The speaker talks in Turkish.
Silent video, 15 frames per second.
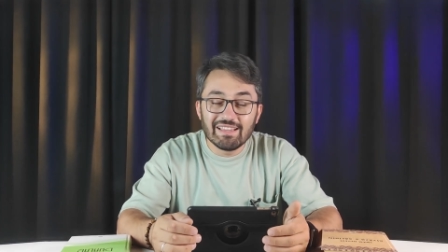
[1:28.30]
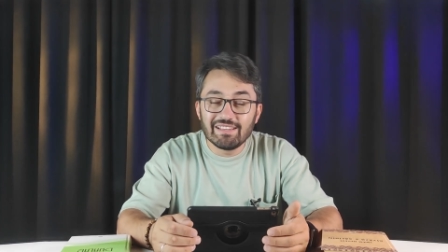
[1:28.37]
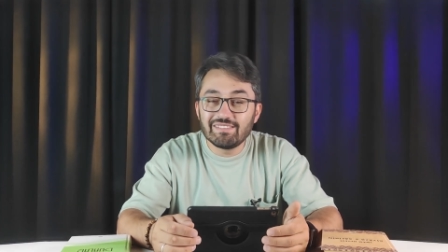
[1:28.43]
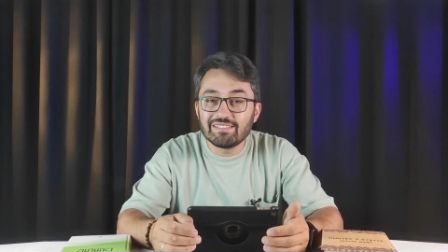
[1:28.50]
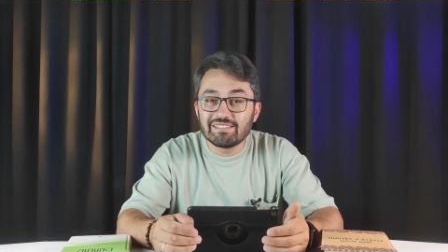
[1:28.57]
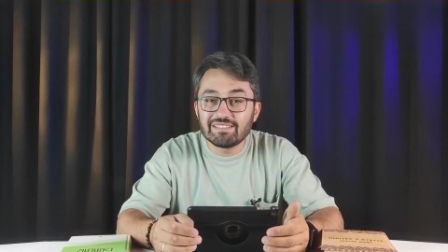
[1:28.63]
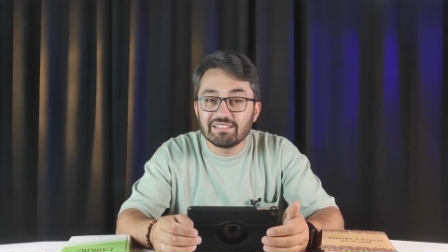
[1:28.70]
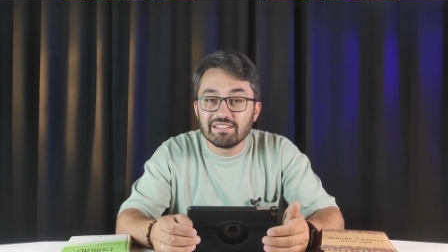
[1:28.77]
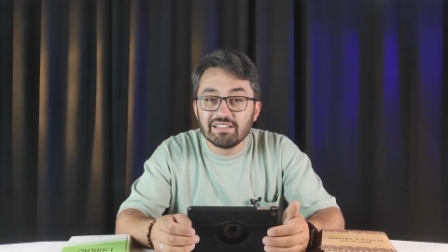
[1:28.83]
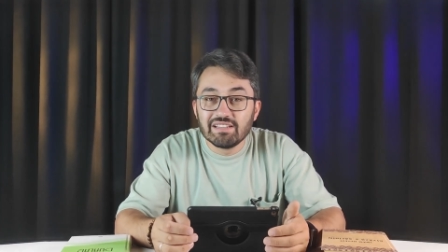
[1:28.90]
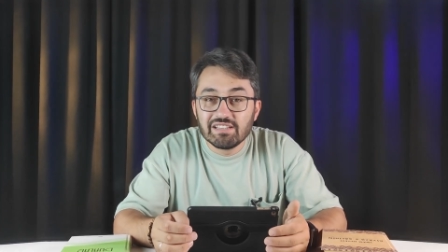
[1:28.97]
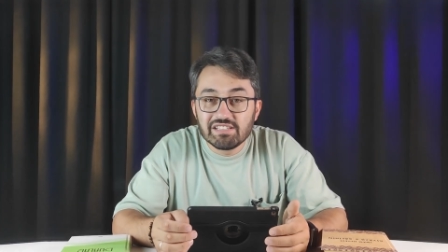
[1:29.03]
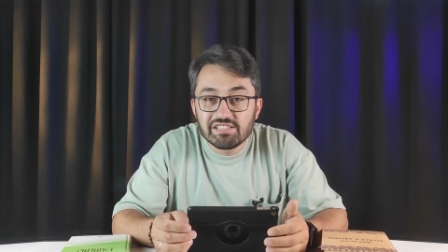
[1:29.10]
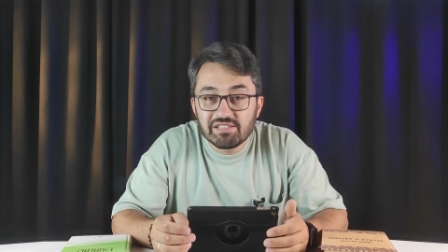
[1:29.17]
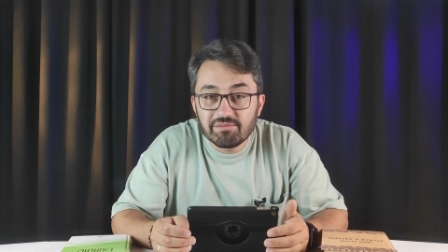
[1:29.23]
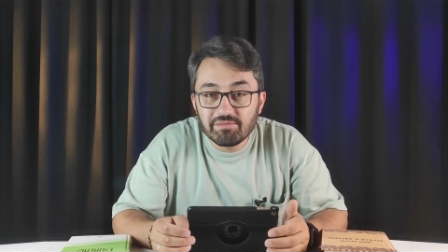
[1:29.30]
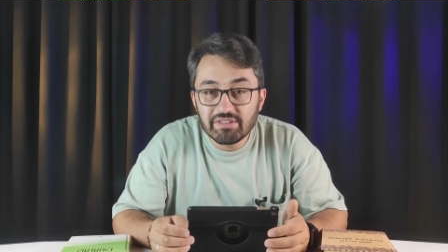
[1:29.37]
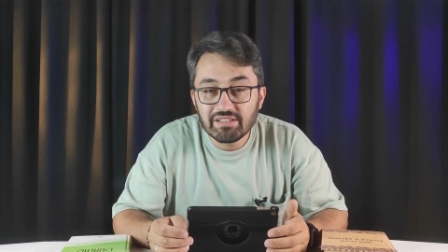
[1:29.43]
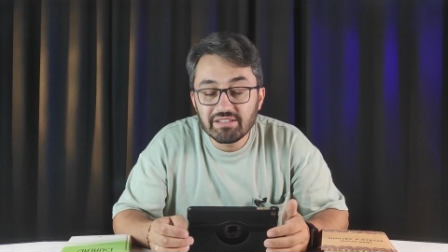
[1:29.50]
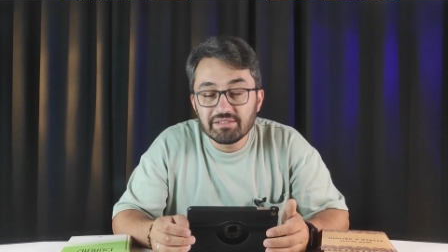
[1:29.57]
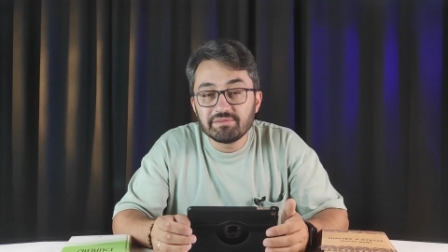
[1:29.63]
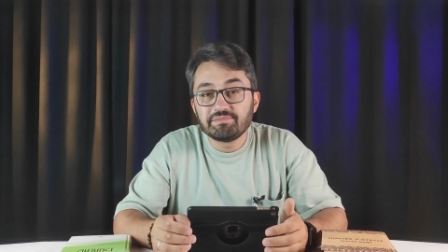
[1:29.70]
Evet,
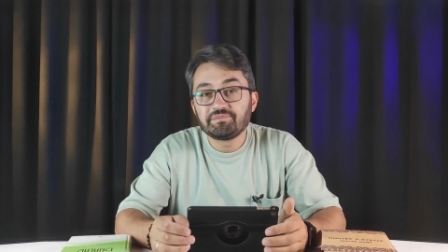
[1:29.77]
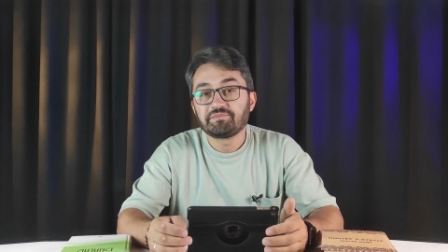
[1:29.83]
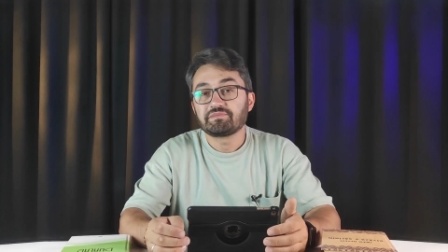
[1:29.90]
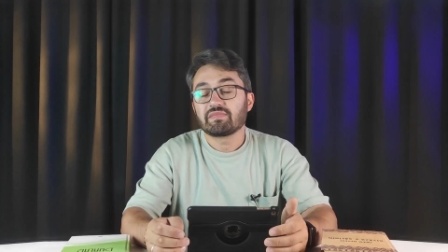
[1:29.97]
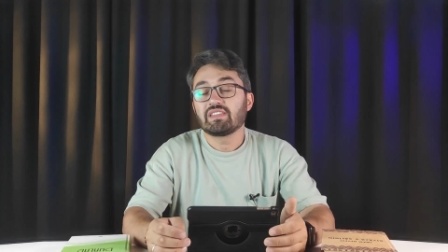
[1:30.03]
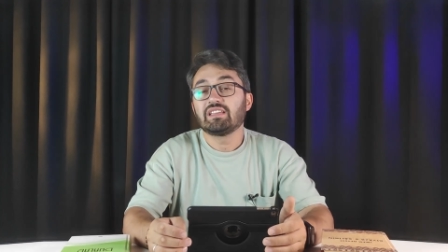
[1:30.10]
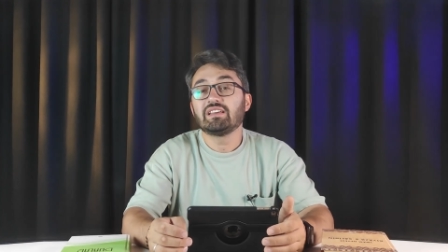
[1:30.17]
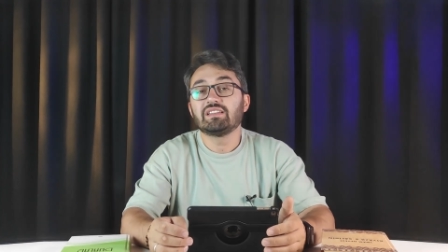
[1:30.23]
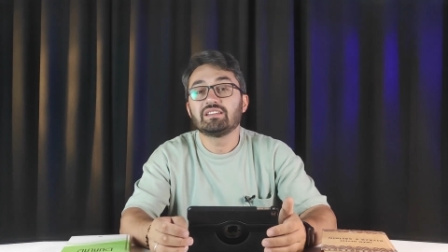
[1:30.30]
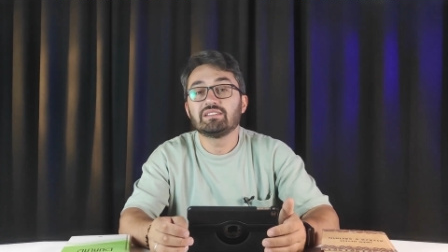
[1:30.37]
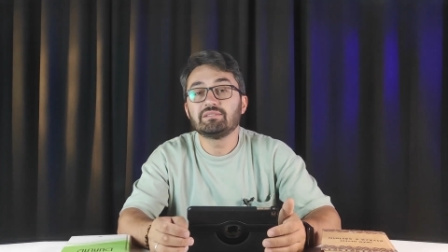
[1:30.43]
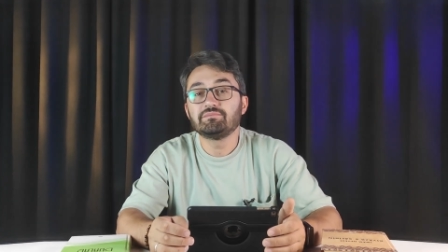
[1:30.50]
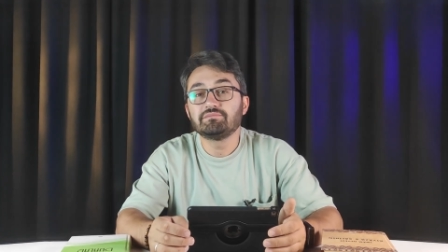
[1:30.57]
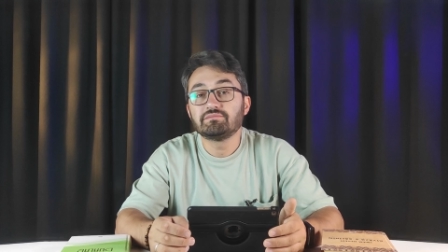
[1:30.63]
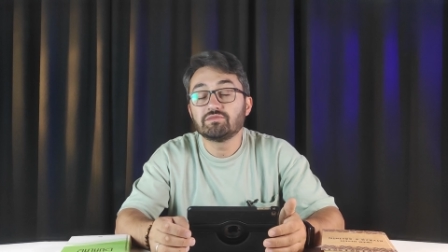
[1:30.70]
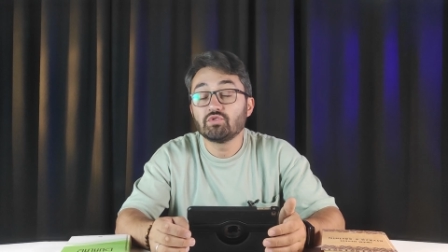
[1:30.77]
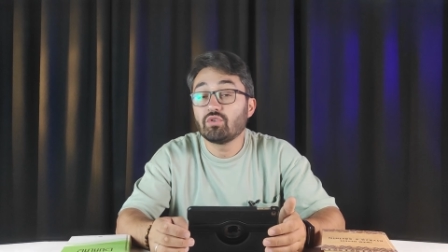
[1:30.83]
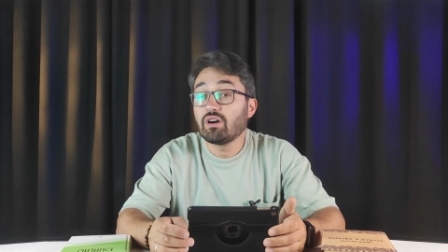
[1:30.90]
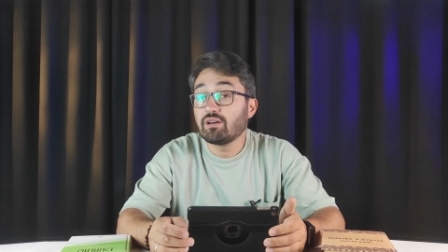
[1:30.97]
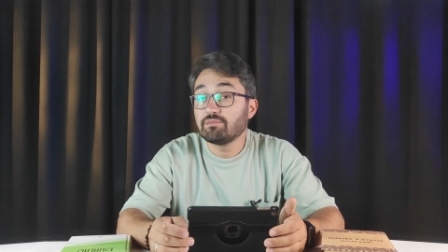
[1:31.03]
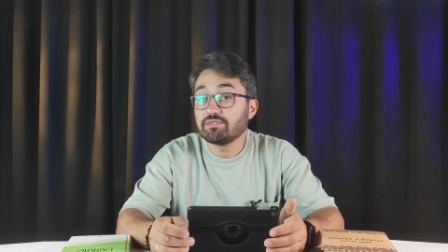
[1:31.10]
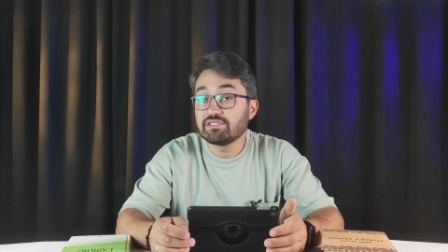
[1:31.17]
şimdi gelelim
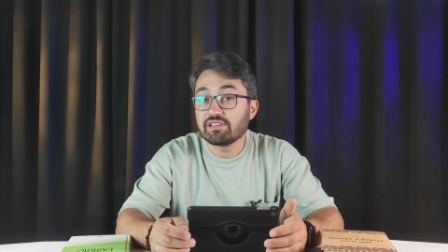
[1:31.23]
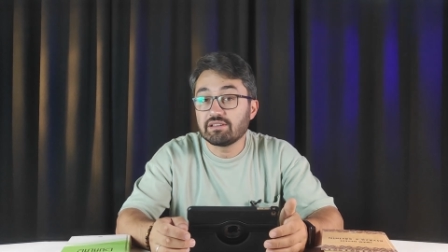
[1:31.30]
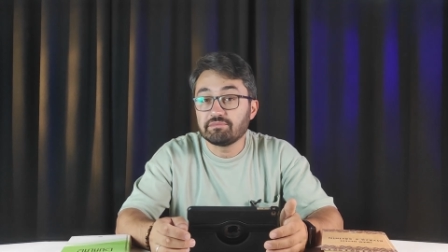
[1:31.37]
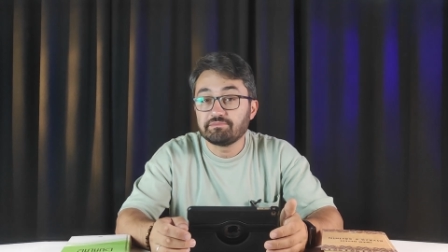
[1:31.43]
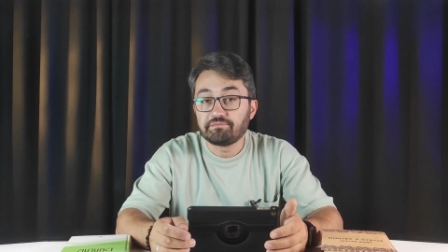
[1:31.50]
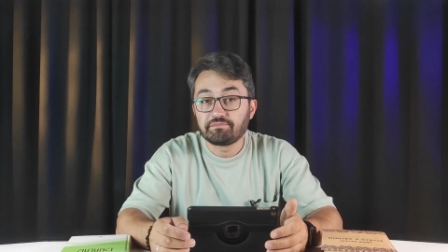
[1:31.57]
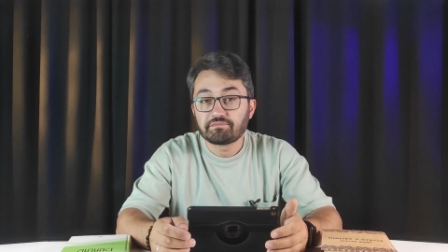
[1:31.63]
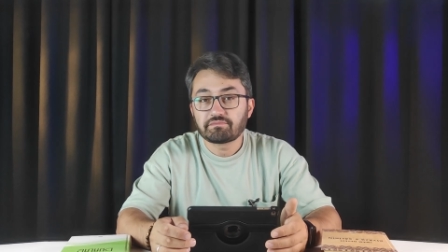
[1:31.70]
duamıza.